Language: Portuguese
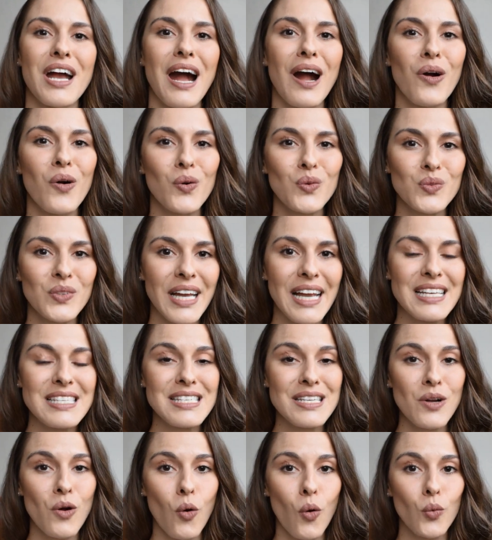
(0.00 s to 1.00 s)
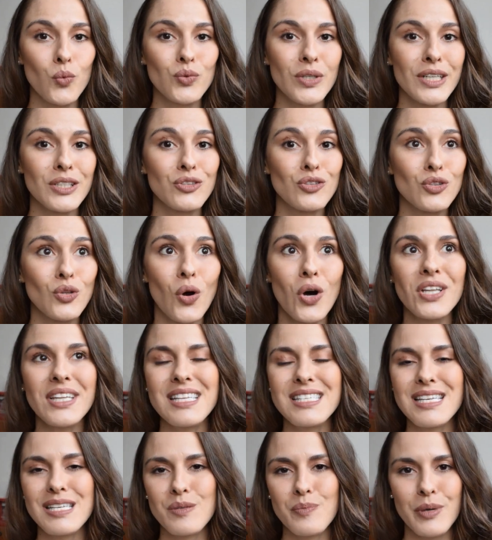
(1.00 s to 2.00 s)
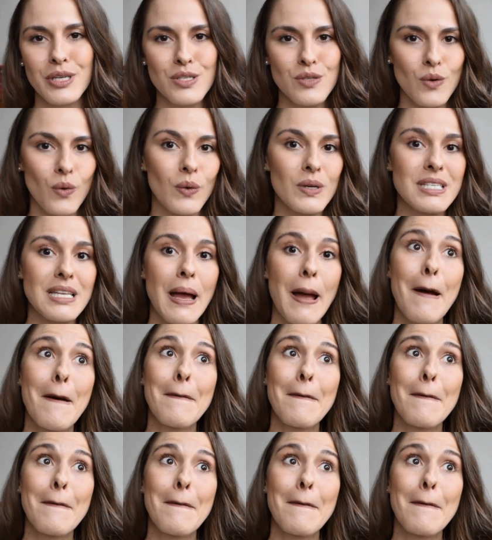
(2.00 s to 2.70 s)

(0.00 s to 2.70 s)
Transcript: acontece contra todas as pessoas,